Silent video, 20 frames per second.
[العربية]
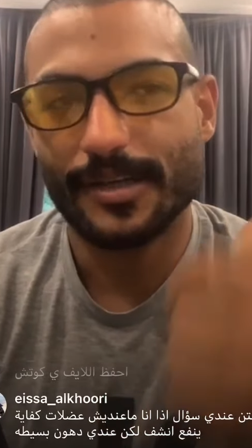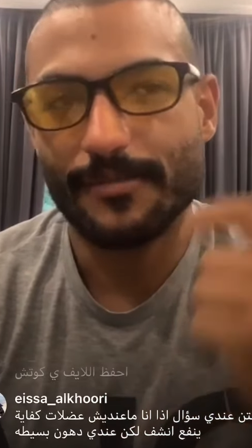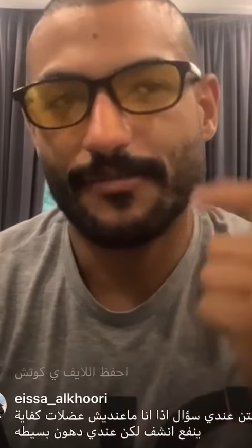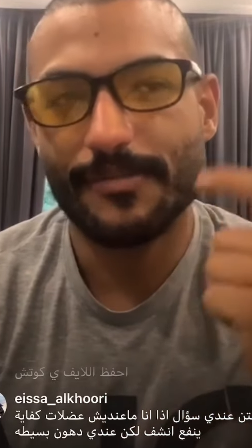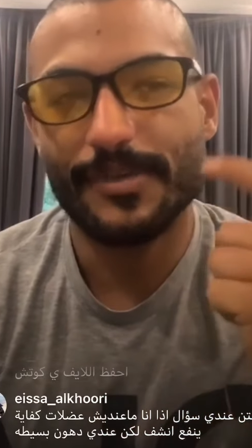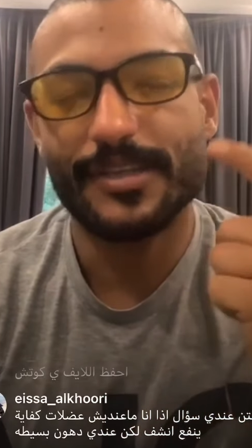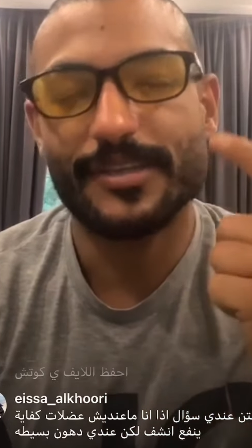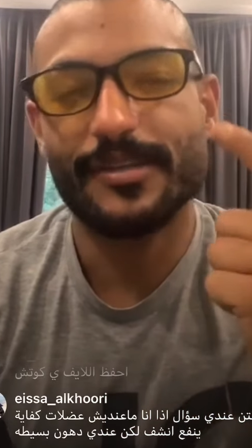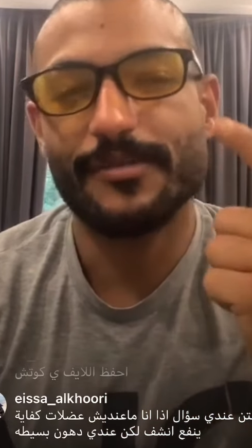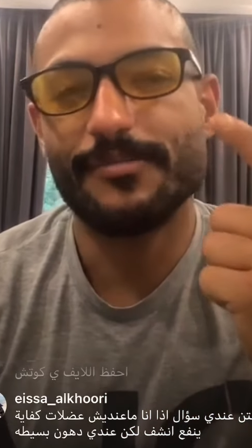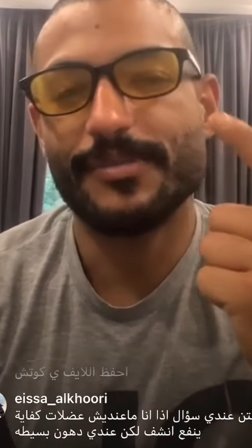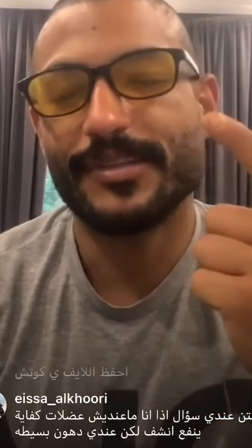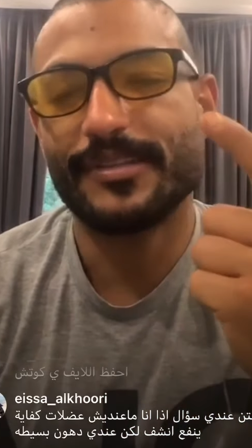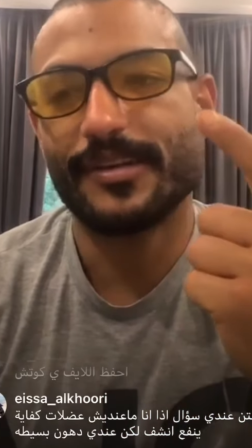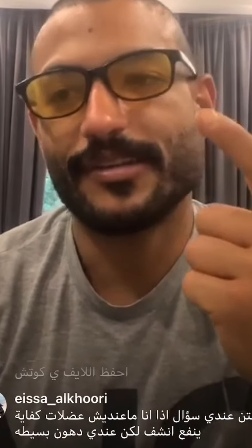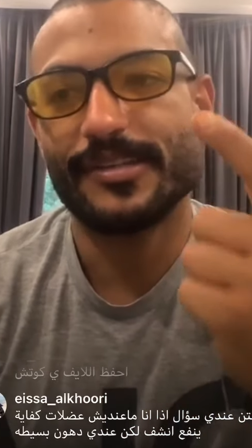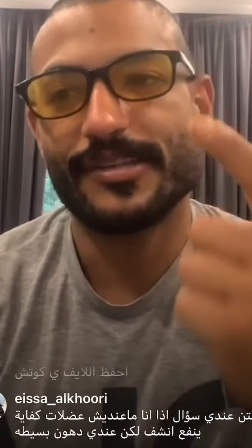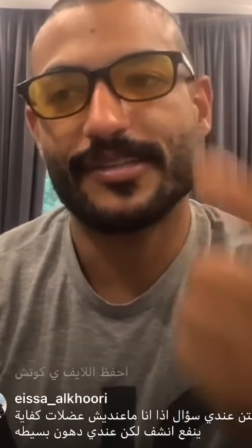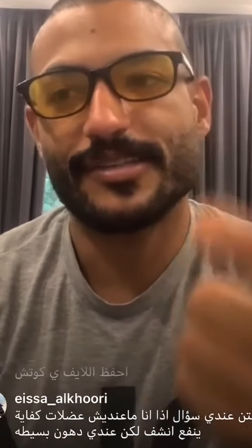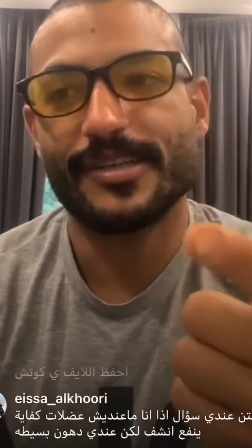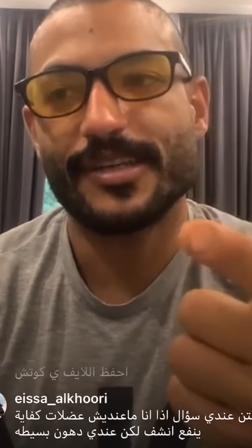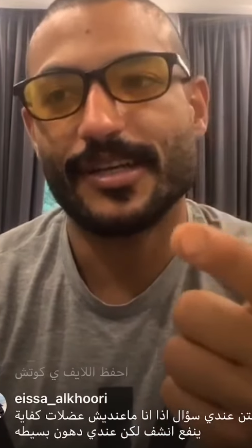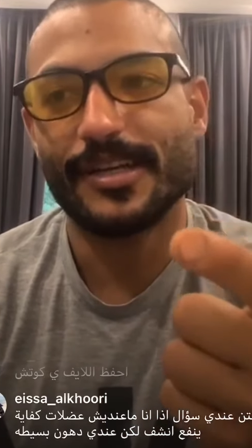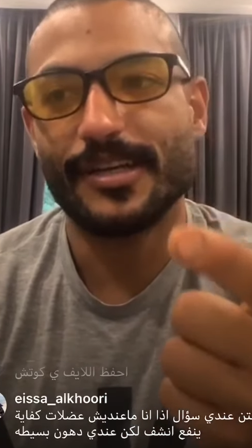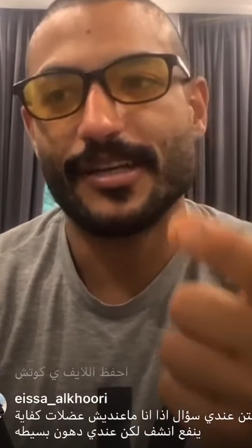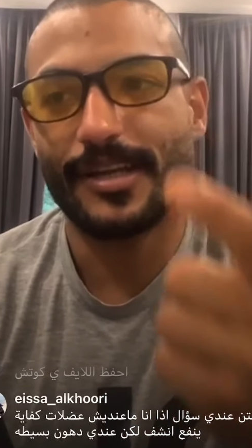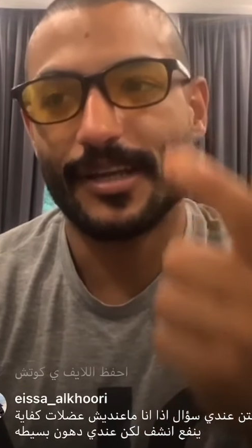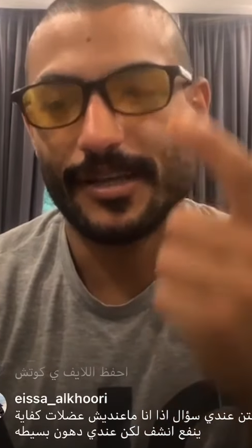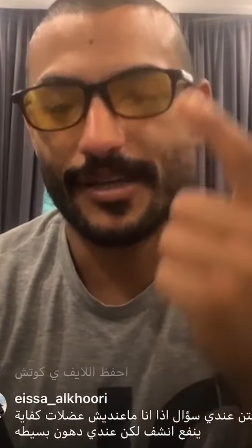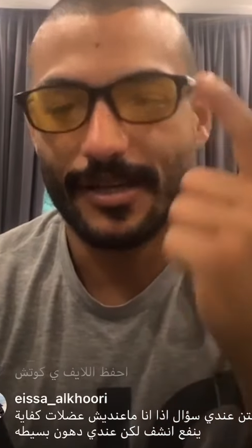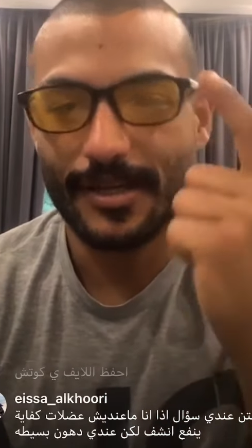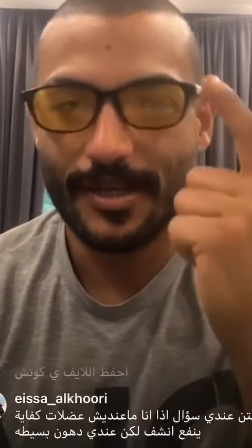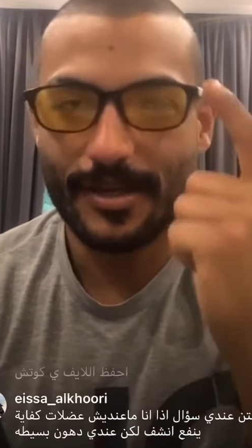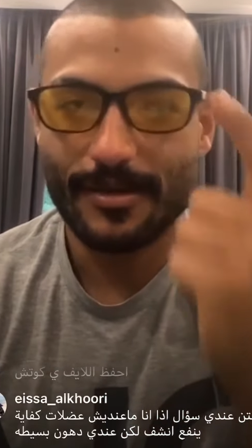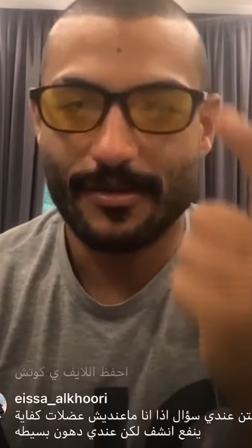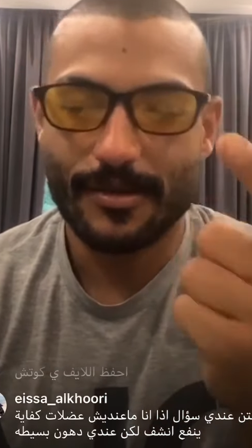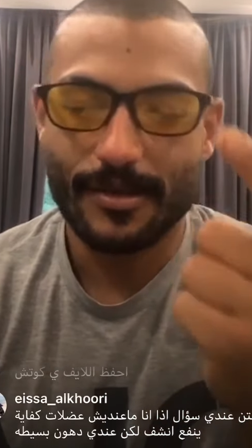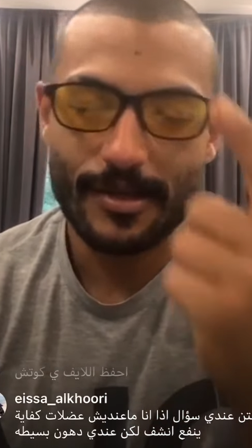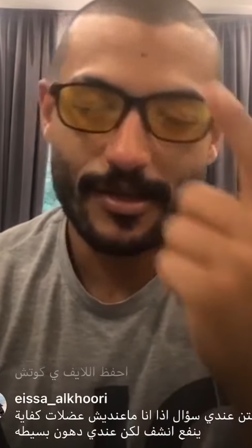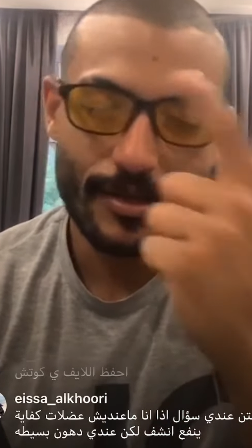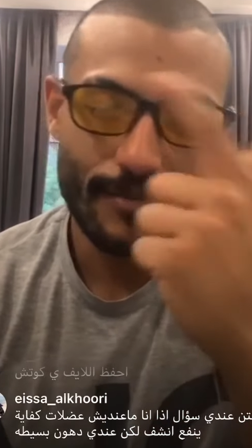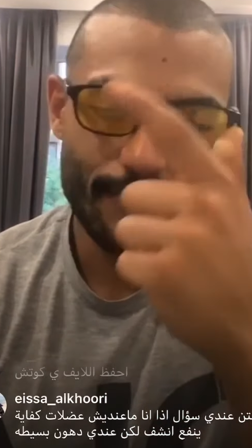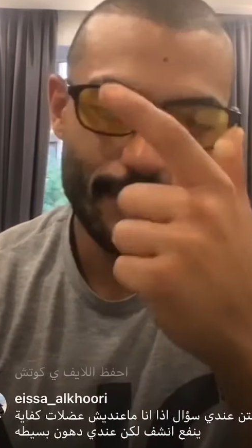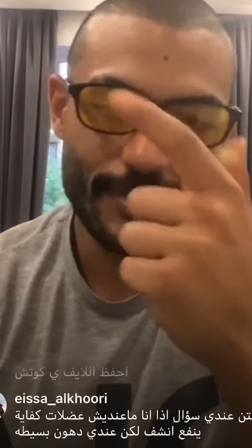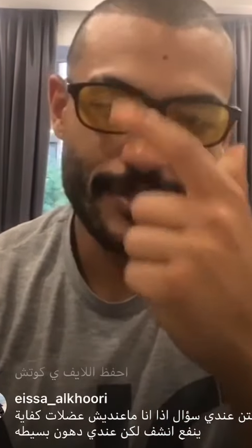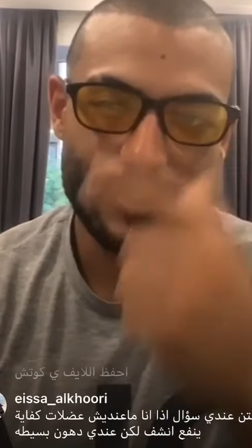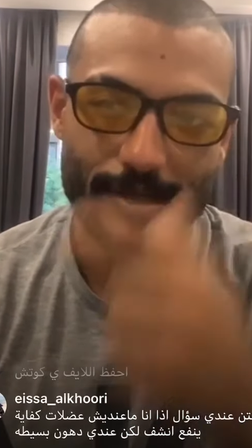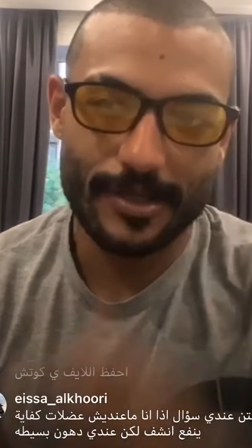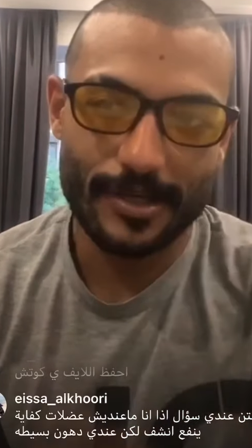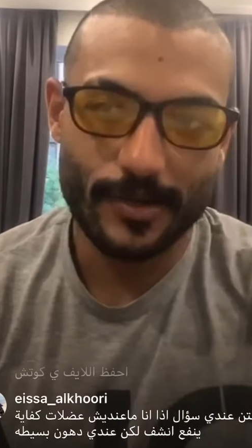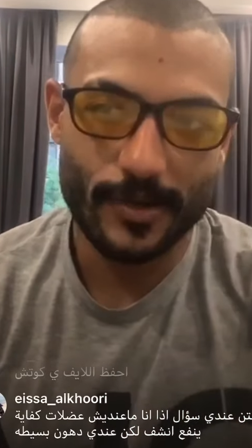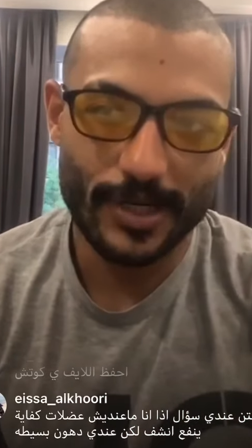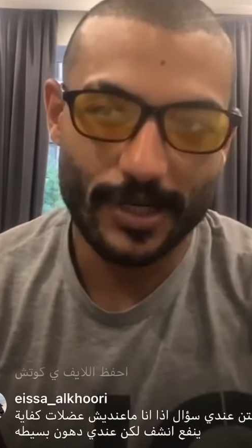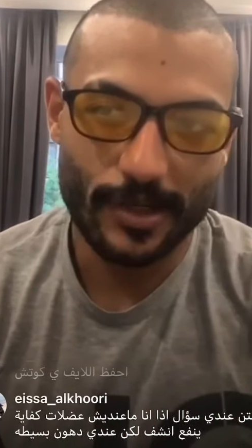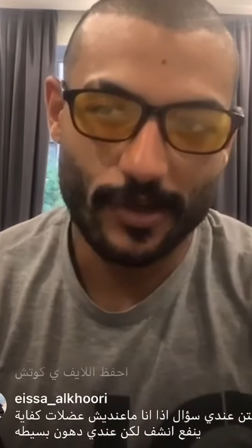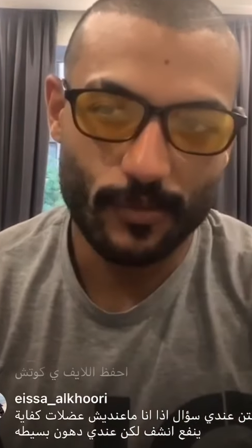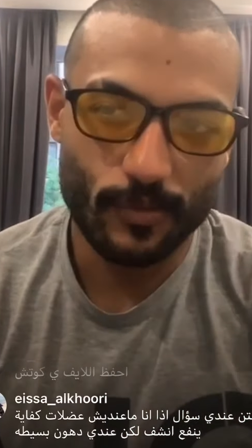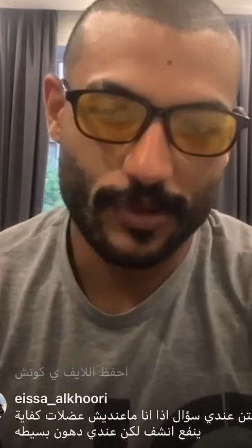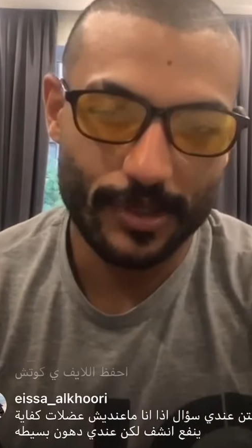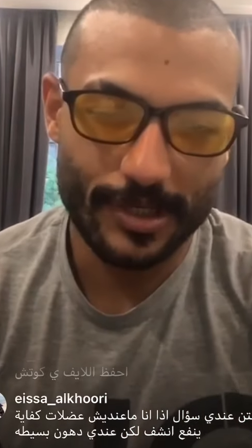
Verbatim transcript: كميه البيتاين اس ال اللي هي الماده اللي